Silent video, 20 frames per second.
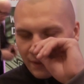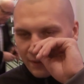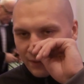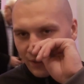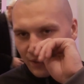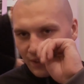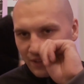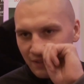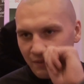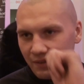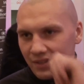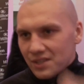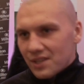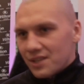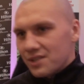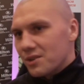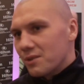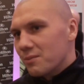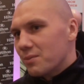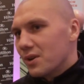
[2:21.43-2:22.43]
No i
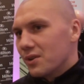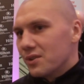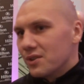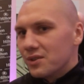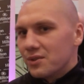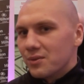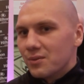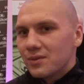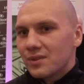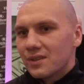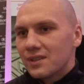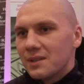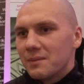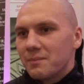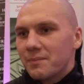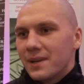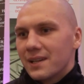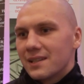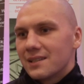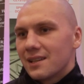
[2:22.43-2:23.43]
najważniejsze obronić jutro
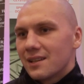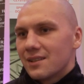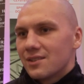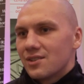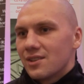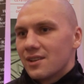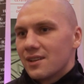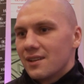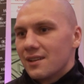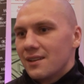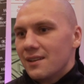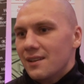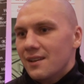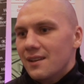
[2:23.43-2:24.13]
ten pas, także